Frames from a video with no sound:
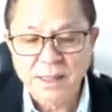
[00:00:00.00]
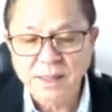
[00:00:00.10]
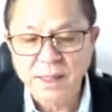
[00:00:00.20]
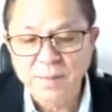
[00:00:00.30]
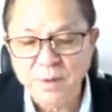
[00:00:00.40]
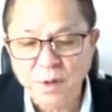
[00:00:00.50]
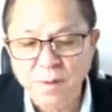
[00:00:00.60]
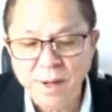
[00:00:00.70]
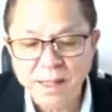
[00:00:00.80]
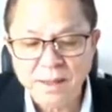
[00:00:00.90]
บูชาสัก
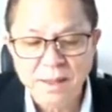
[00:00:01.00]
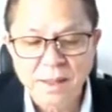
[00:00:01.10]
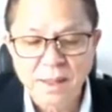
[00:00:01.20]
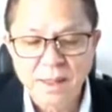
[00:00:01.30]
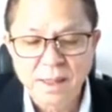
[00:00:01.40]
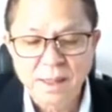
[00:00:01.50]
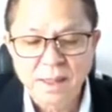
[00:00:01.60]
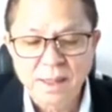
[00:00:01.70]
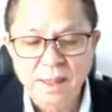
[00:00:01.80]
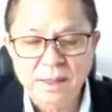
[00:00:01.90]
การะอนุ
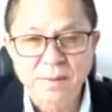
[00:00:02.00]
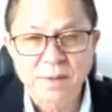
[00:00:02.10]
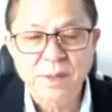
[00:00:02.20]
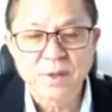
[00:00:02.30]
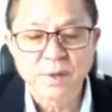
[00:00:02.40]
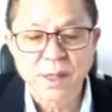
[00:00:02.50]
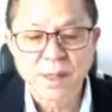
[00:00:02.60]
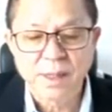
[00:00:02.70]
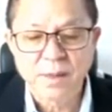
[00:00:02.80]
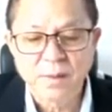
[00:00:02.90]
สาวรีย์เท้าสุร
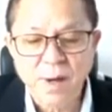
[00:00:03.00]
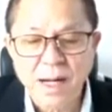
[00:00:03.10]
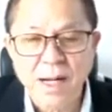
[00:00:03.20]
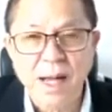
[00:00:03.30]
นารี